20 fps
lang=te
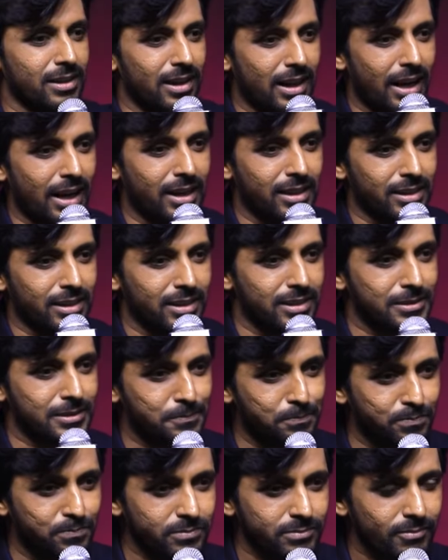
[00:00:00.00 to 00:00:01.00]
అండ్ uh,
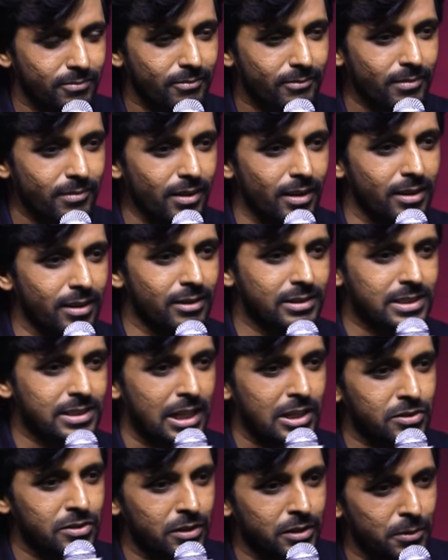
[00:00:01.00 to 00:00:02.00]

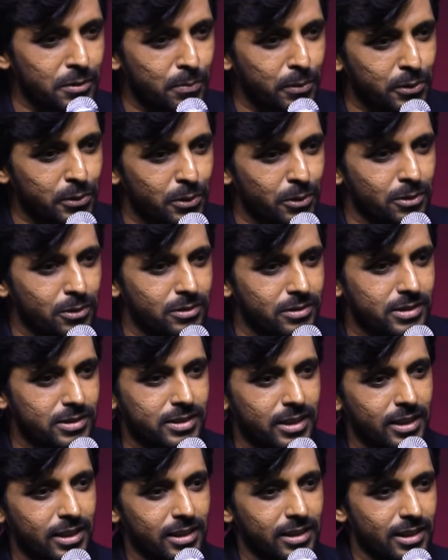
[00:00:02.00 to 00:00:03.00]
సరస్వతి పుత్రుడు
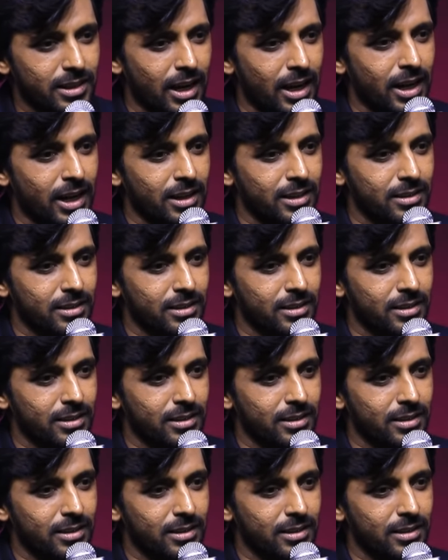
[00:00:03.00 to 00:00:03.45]
శ్రీ కళ్యాణ్